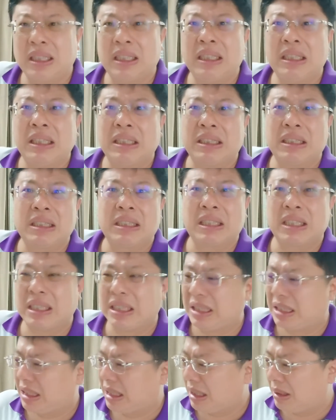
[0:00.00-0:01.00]
真的是
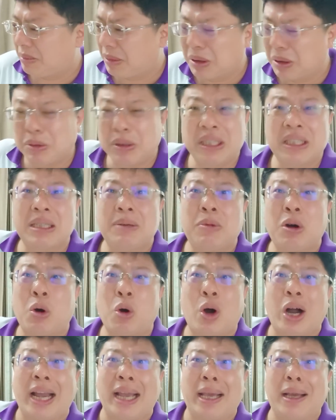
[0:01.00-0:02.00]
怎么会这么
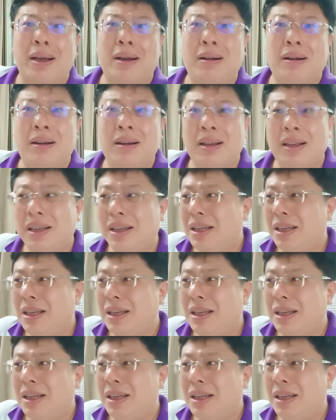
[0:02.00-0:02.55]
坏啊？